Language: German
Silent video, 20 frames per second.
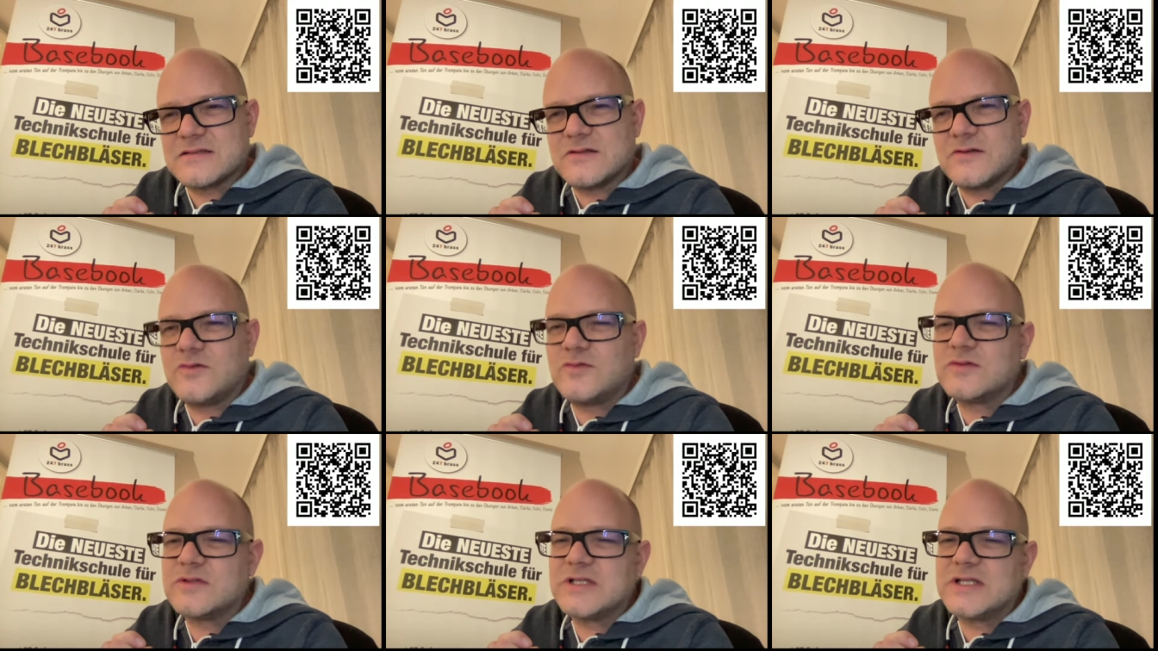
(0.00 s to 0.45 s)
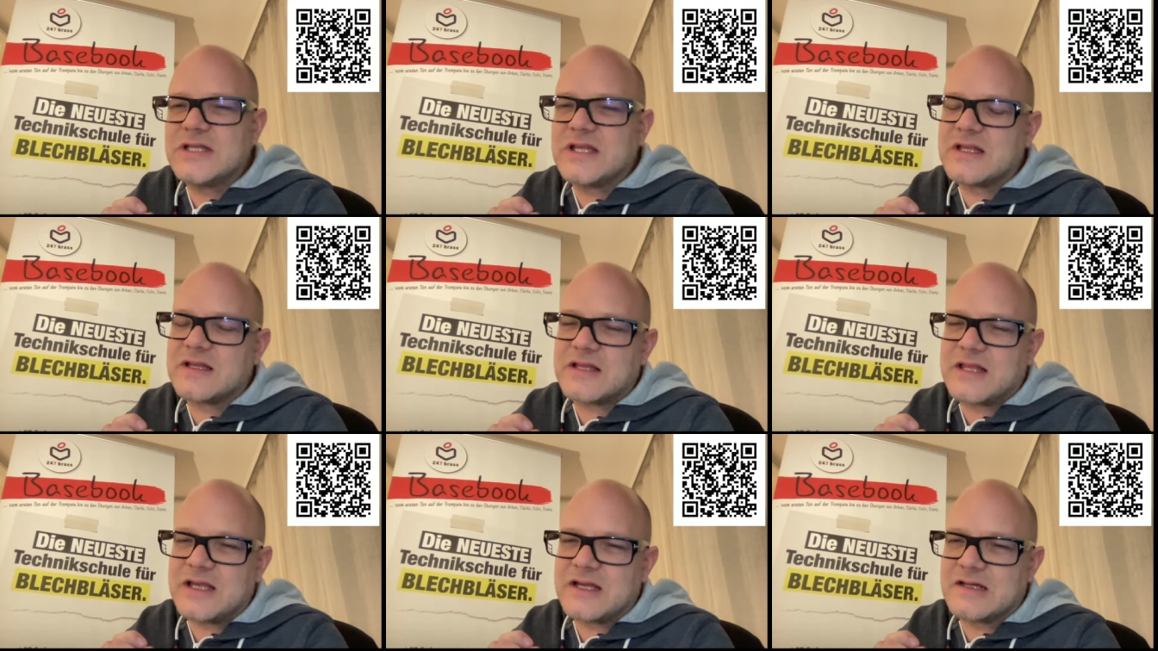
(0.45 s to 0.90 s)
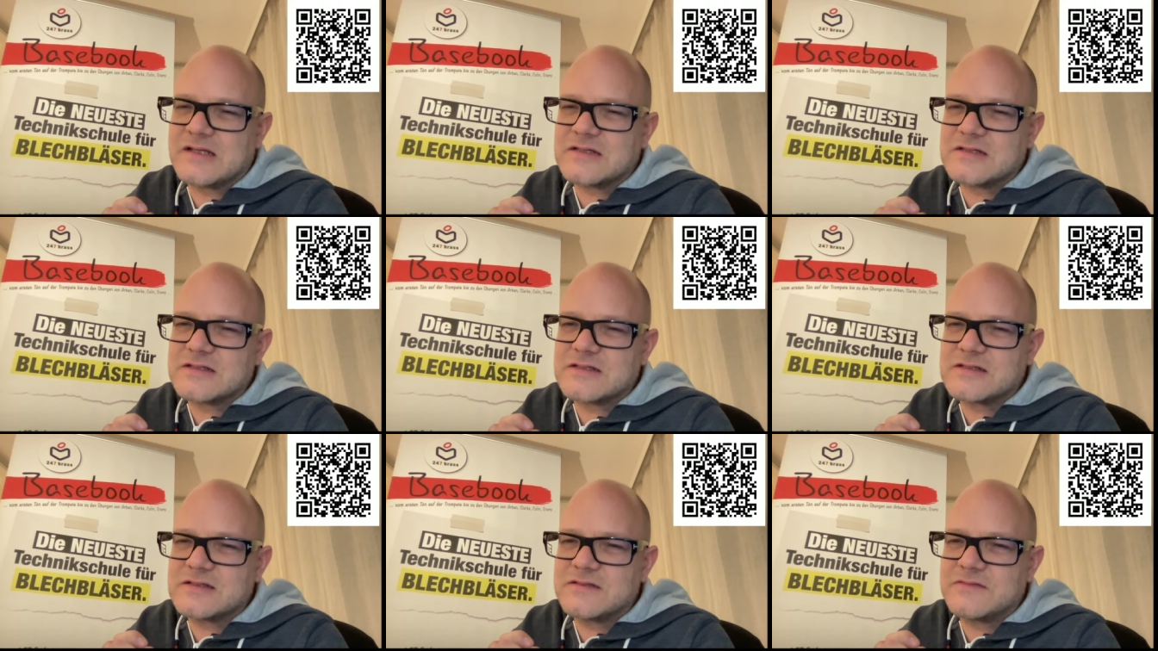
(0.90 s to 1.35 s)
Ohne den
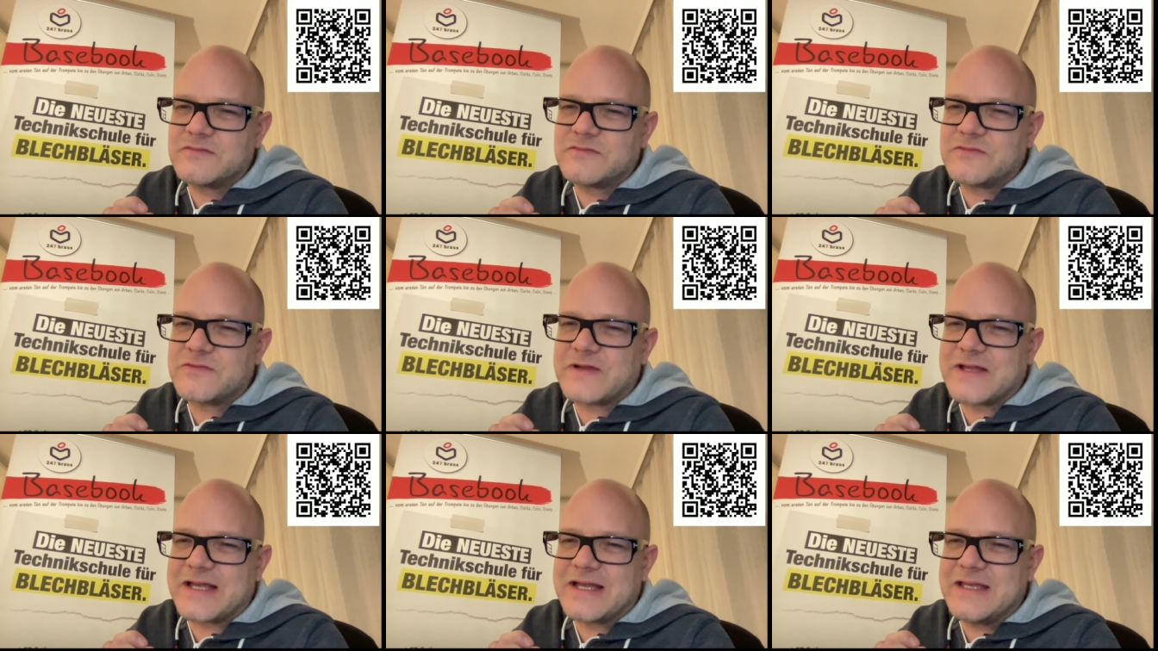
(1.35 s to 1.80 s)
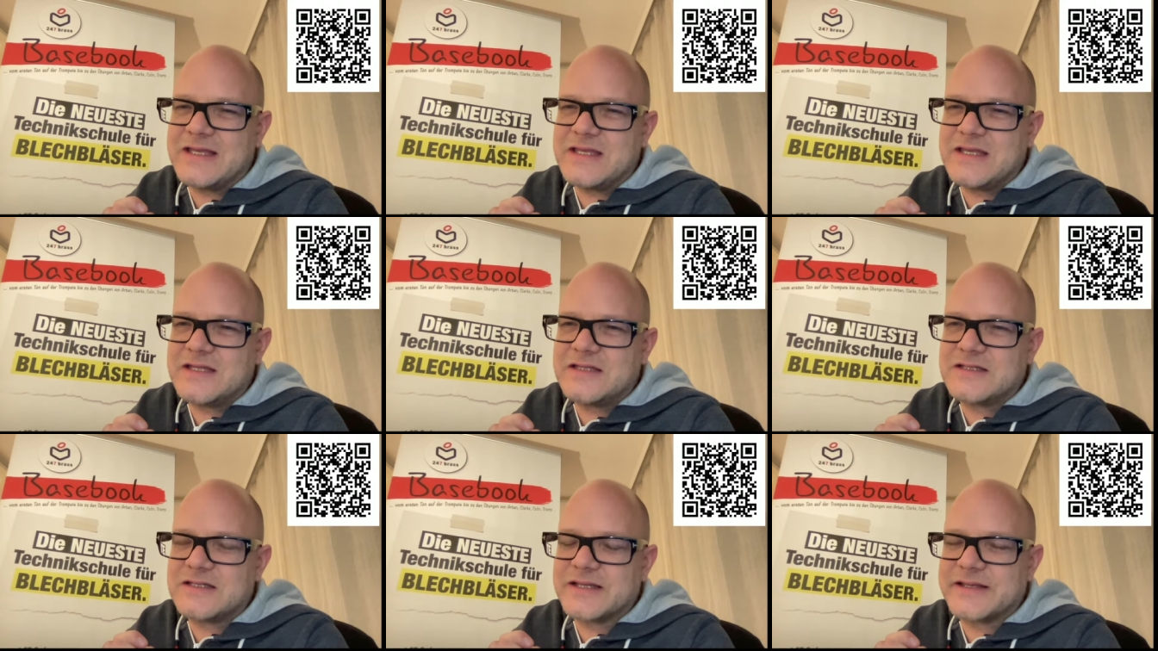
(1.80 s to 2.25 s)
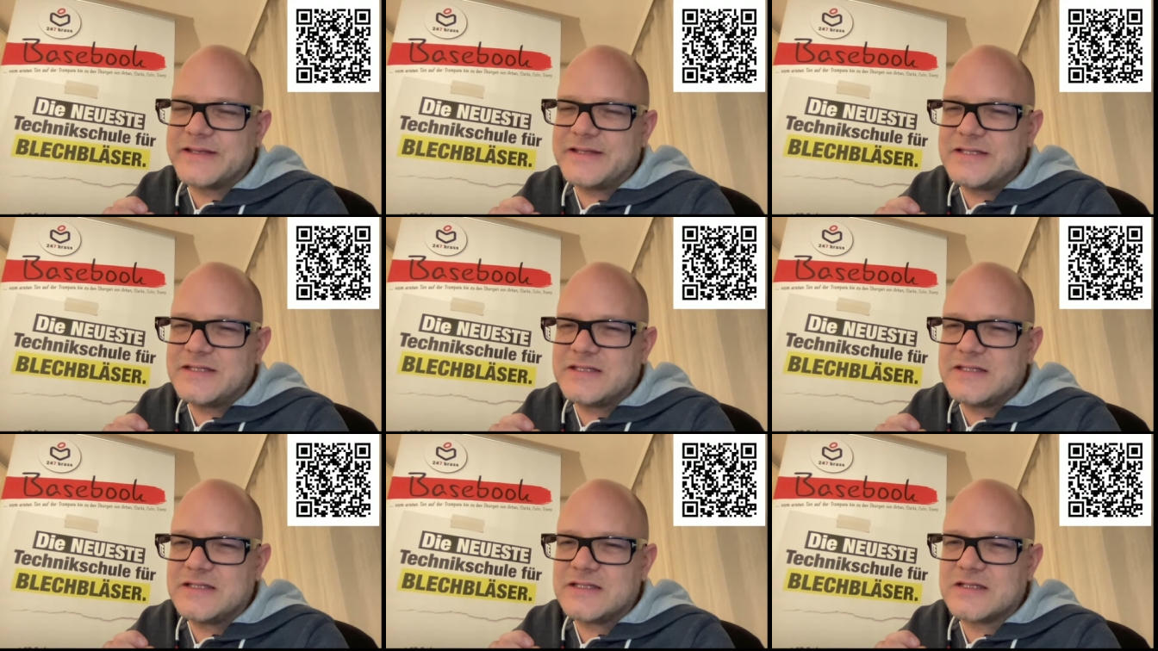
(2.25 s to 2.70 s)
ersten freien,
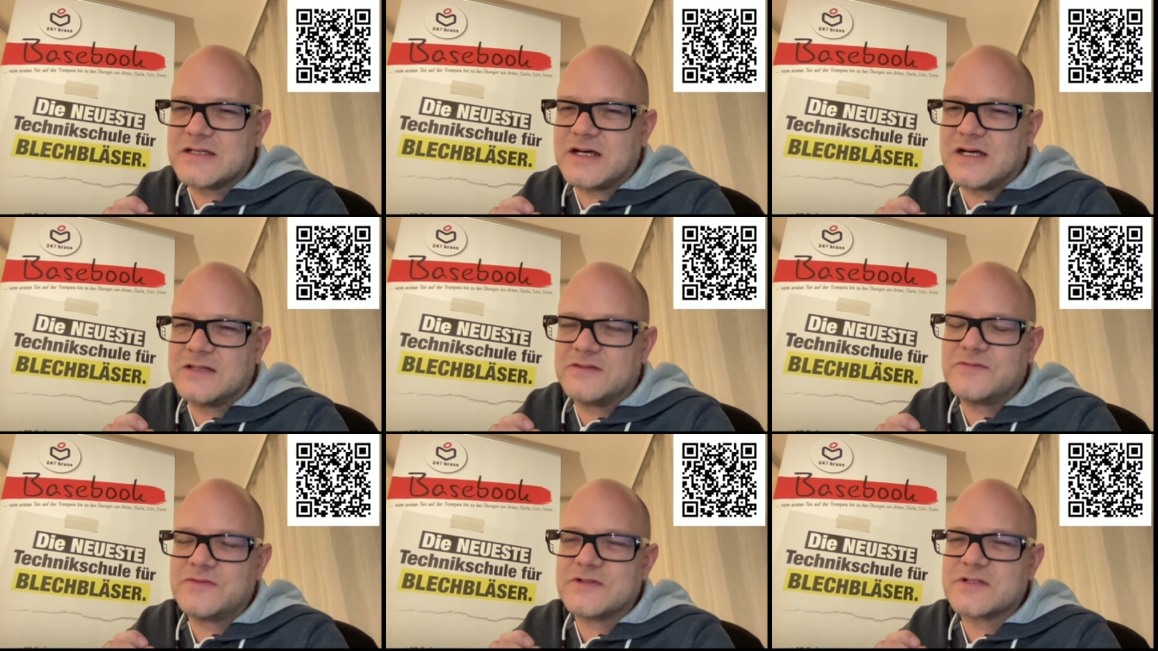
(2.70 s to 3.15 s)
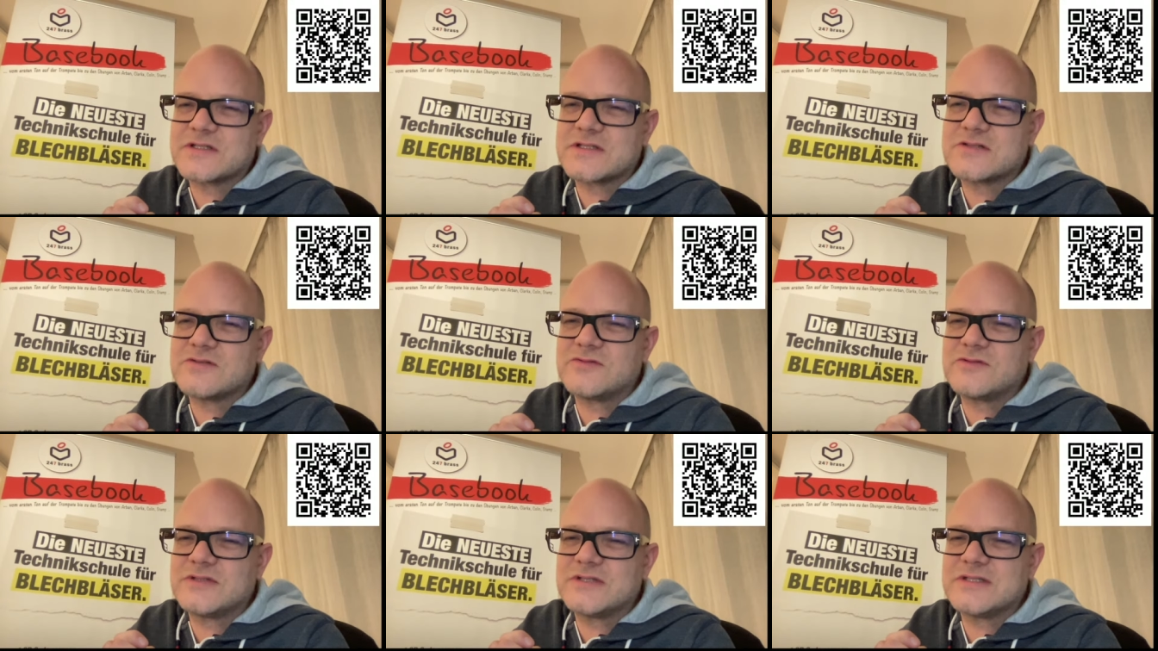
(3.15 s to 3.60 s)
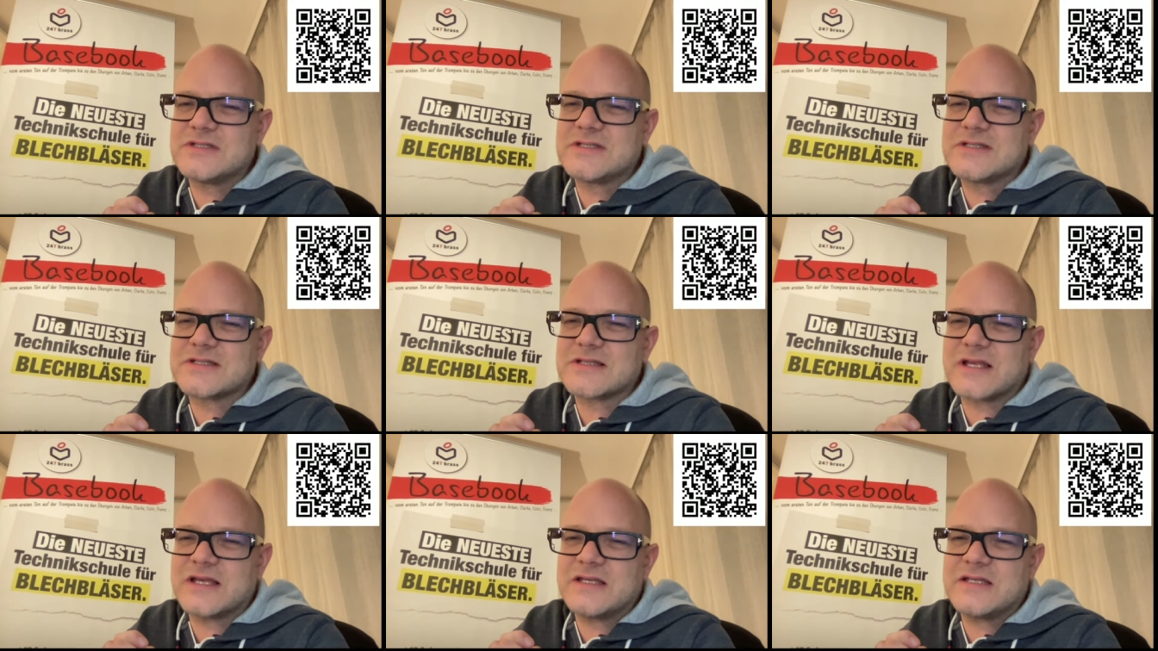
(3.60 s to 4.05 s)
richtigen Anfangston ist
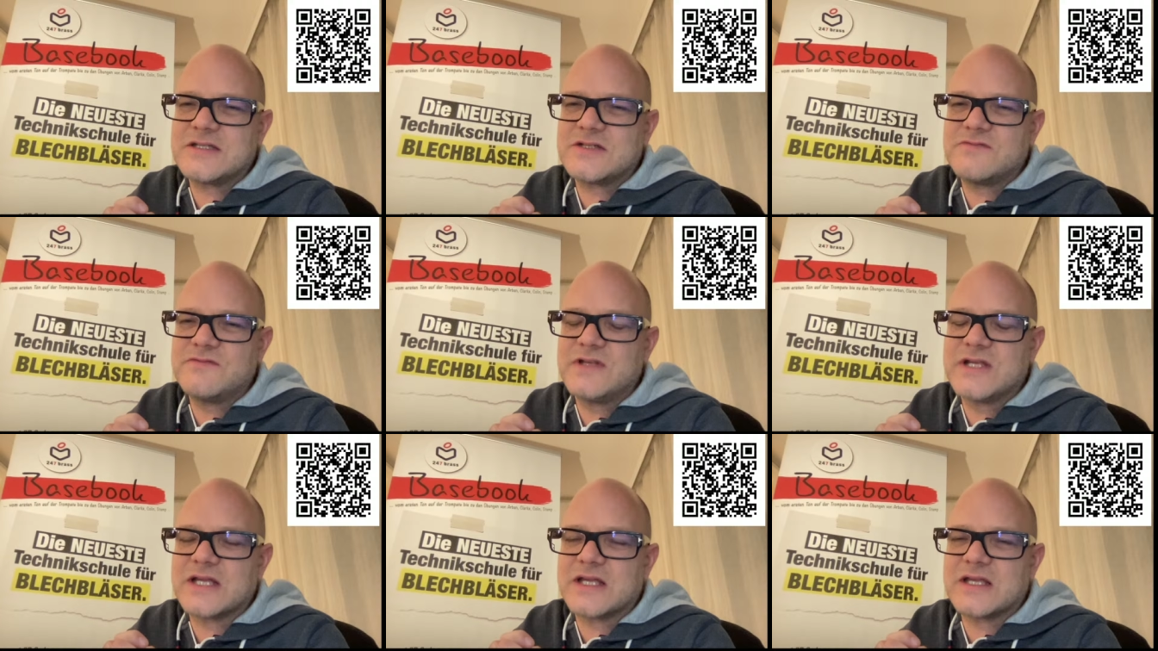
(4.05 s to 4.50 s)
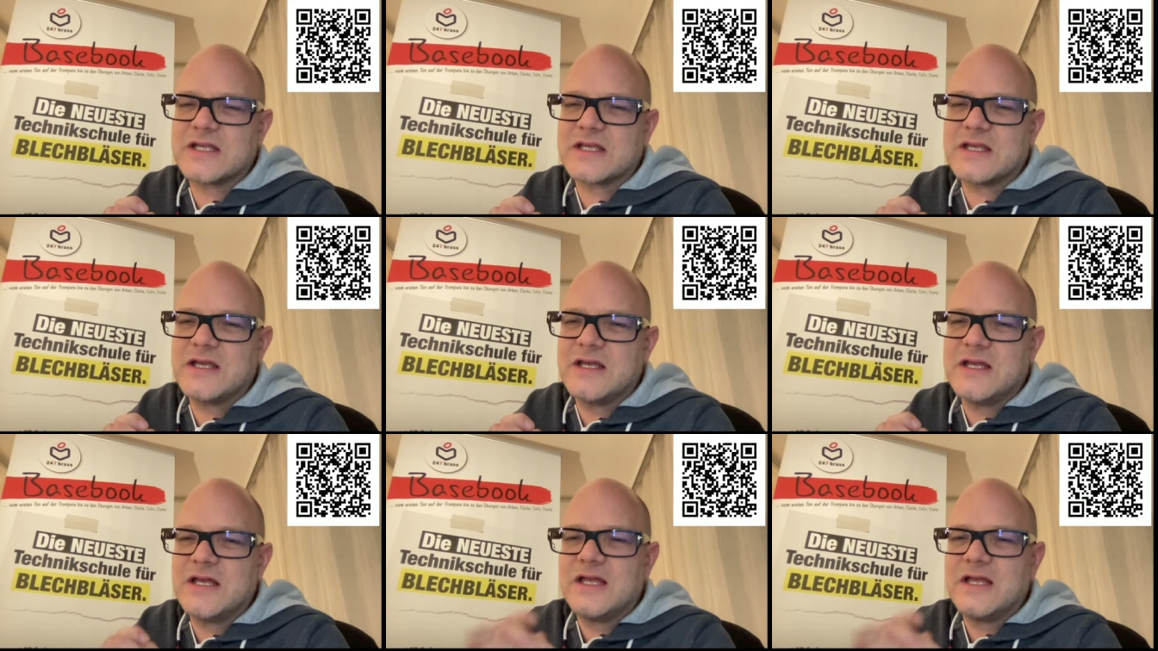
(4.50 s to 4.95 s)
es recht schwierig,